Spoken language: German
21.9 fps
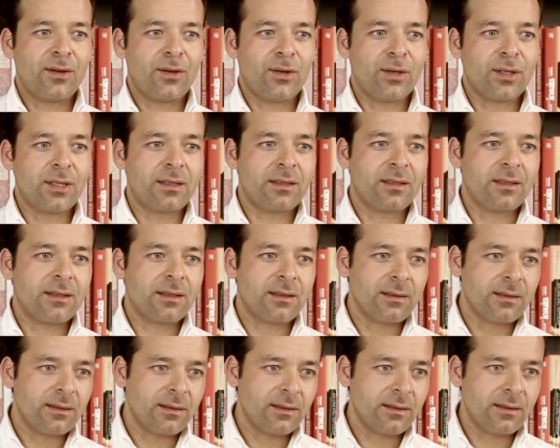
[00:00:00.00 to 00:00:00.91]
Und
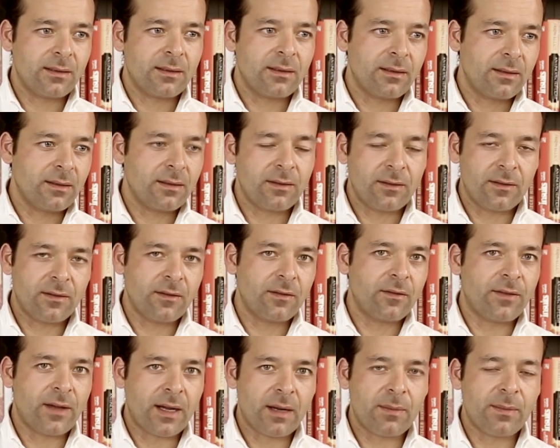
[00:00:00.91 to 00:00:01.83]

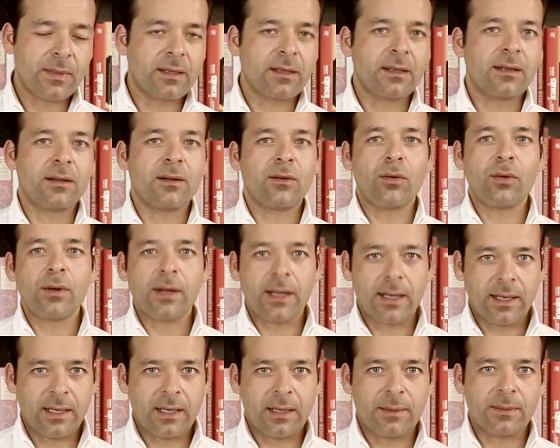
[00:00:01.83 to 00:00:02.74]
fange mit den
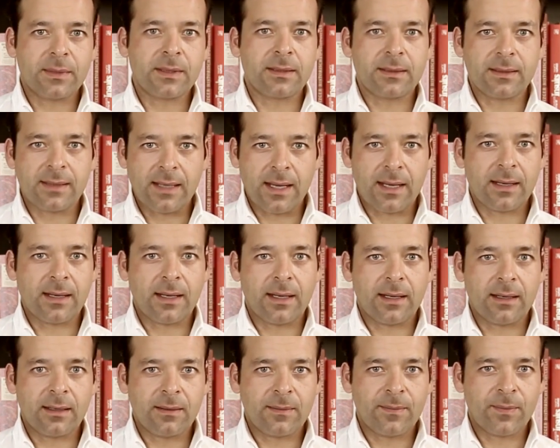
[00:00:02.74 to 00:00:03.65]
unangenehmsten Sachen
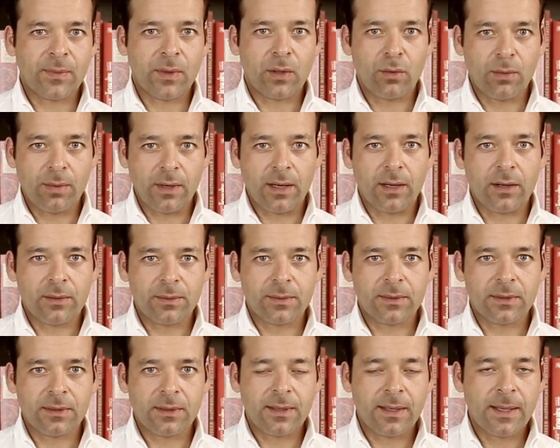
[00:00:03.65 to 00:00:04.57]
an,
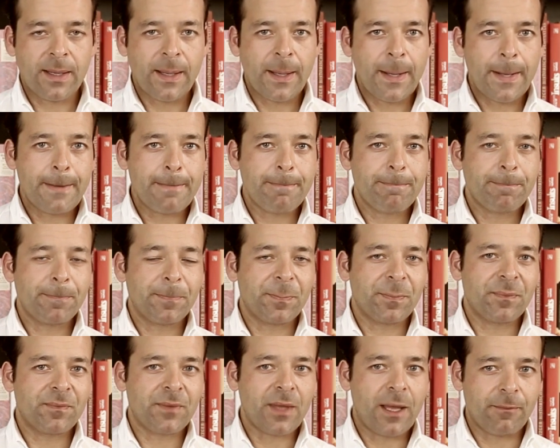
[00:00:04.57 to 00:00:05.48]
überhaupt,
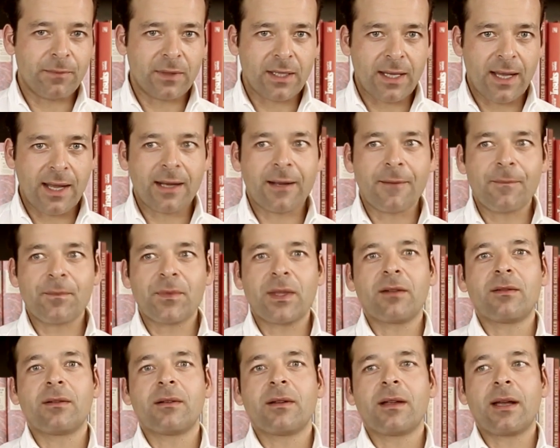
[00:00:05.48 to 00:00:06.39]
hm, am Tag.
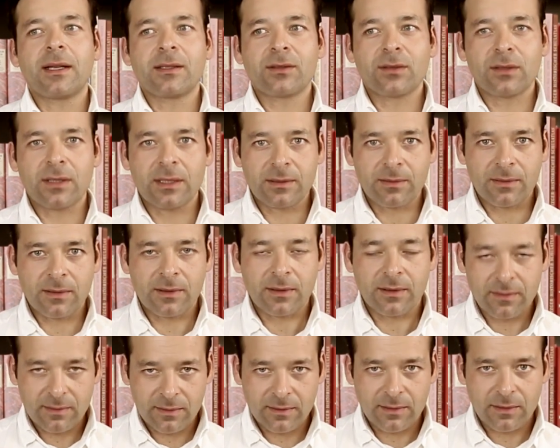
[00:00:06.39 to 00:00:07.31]
Dann hast du das
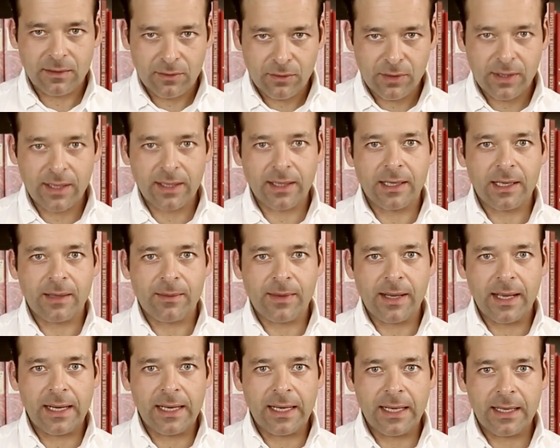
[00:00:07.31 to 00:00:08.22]

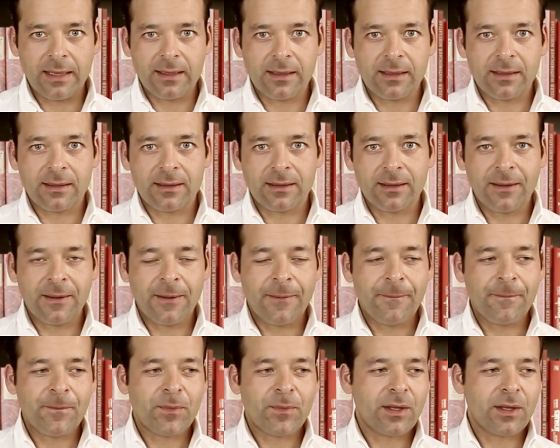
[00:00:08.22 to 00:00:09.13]
Unangenehme erledigt
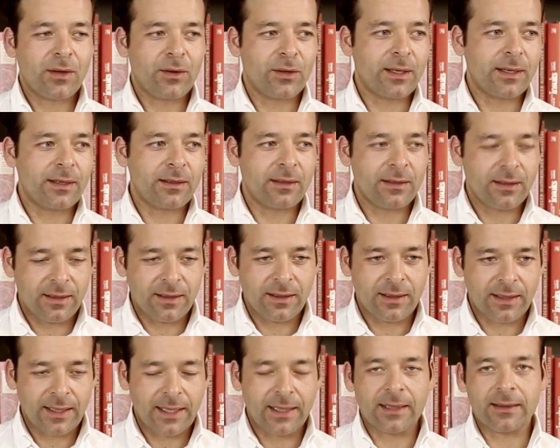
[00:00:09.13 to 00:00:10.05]
und dann
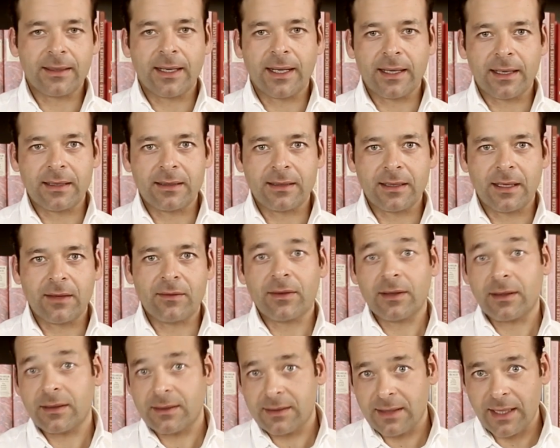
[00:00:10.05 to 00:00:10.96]
äh, kann der Tag richtig
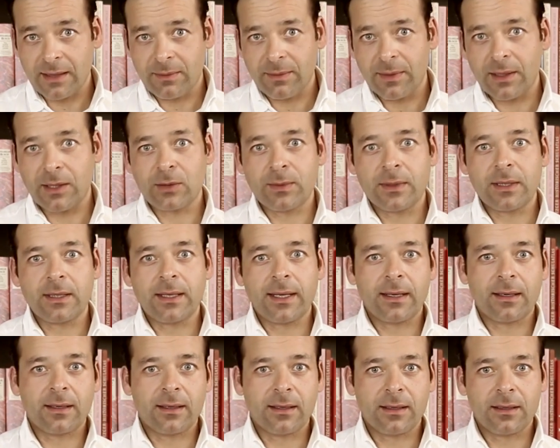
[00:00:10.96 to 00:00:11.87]
anfangen.
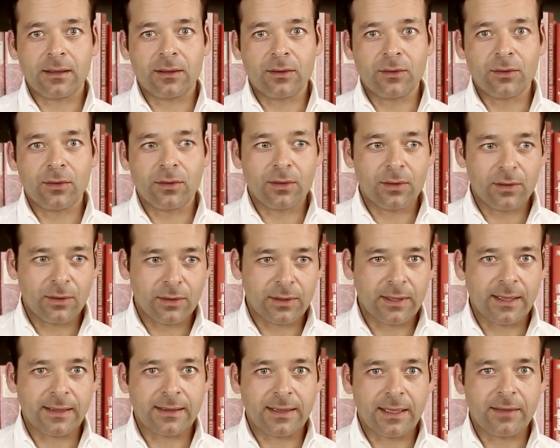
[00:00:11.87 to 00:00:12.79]
Zeitmanagement-Guru äh,
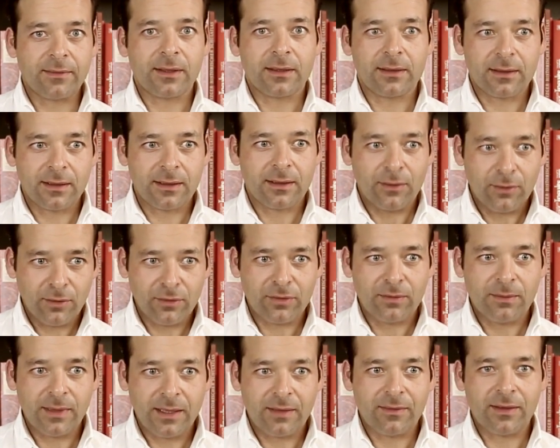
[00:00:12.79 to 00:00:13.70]
Lothar Seibert
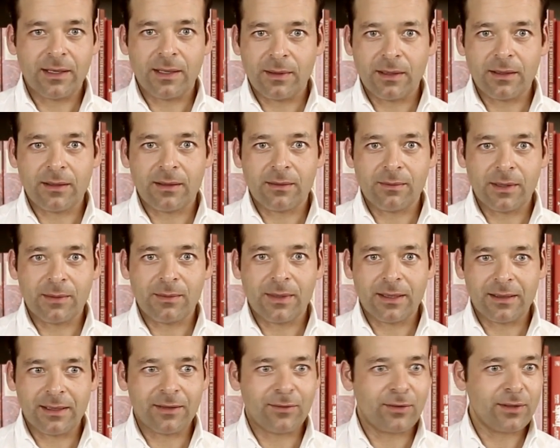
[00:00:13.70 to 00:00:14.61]
ruft mich, wenn er mit, mit
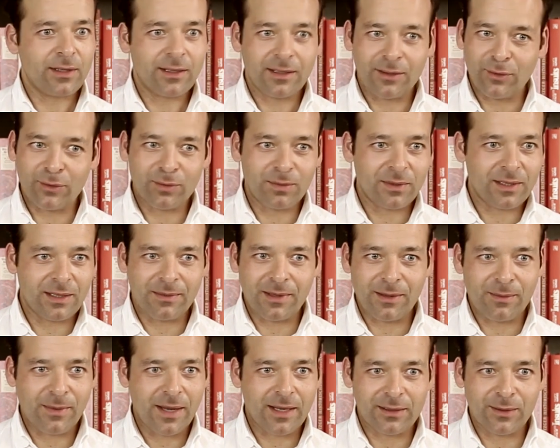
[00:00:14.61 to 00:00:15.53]
mir telefoniert, er ruft mich
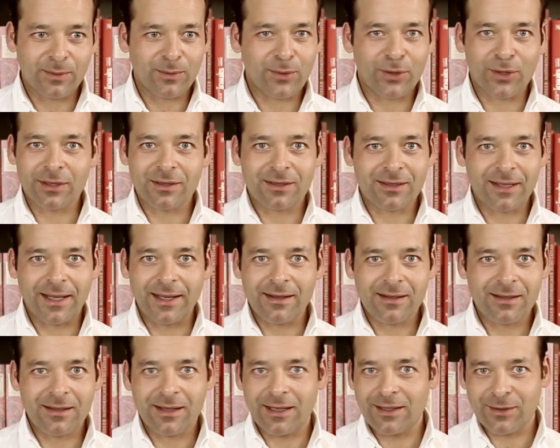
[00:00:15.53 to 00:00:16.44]
immer um 8 Uhr morgens
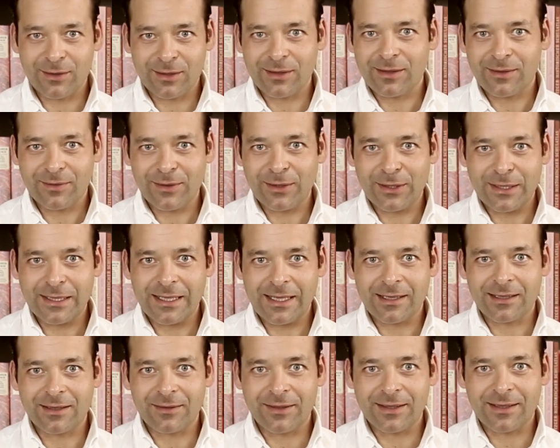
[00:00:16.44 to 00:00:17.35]
an. Also das ist immer das
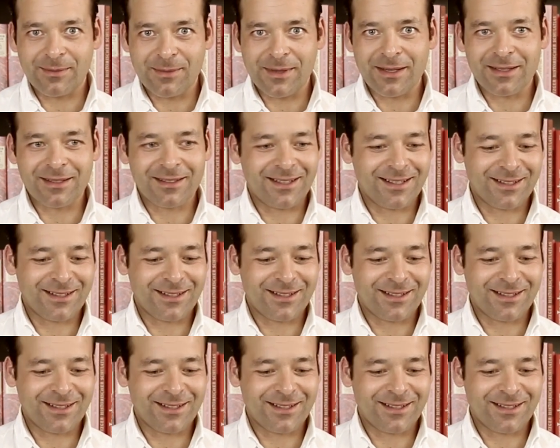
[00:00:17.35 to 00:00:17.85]
Erste, was er macht